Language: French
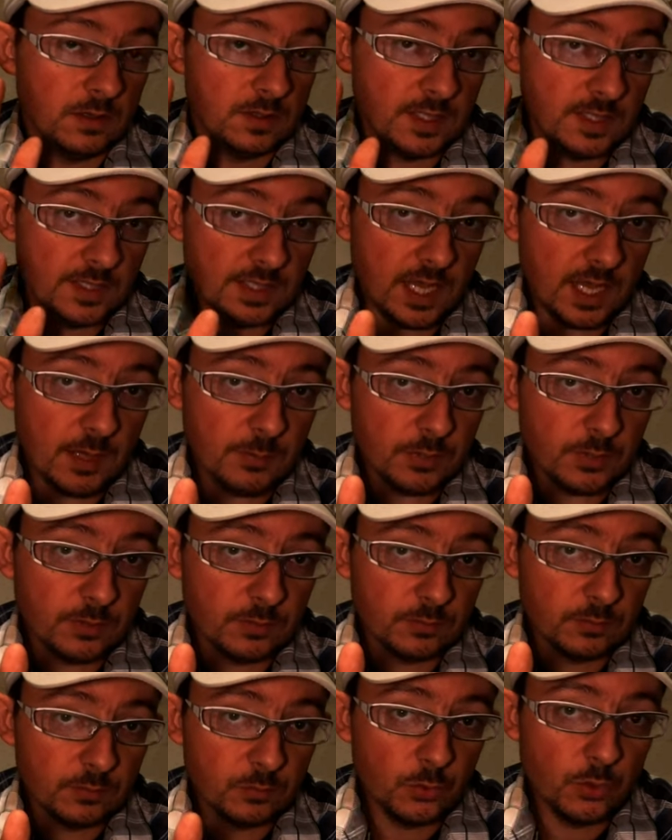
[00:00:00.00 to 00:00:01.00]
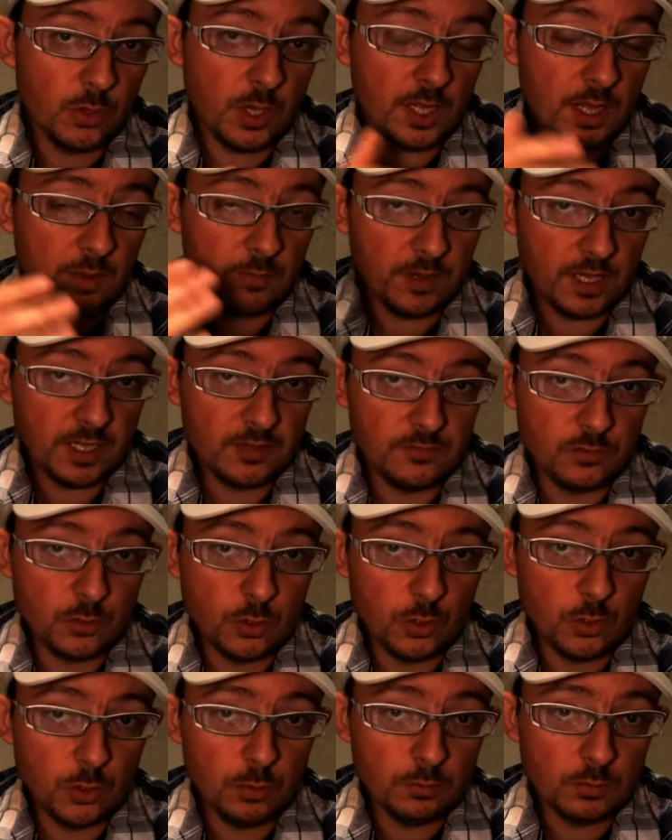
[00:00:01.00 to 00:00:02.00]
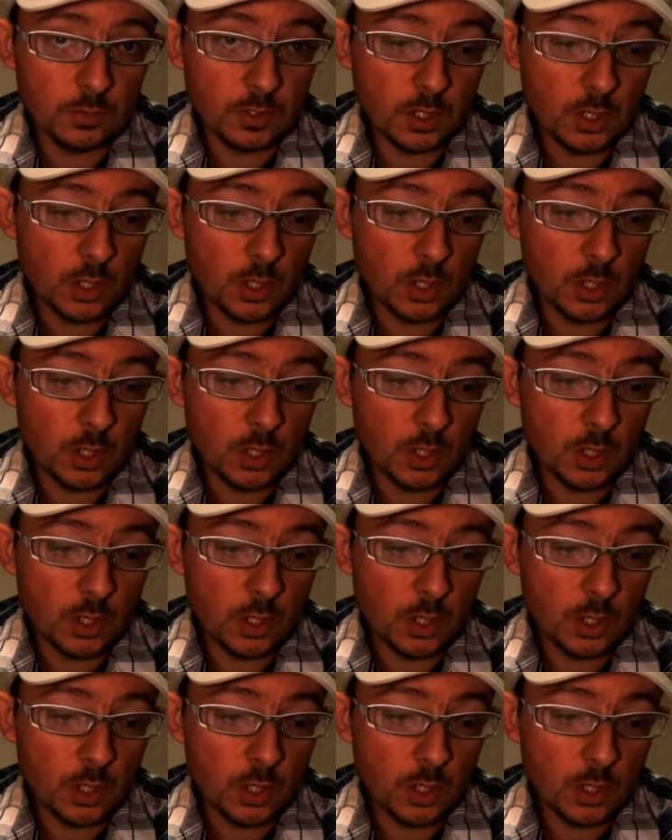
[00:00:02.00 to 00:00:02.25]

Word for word: C'est simple, plus un arbre est vieux,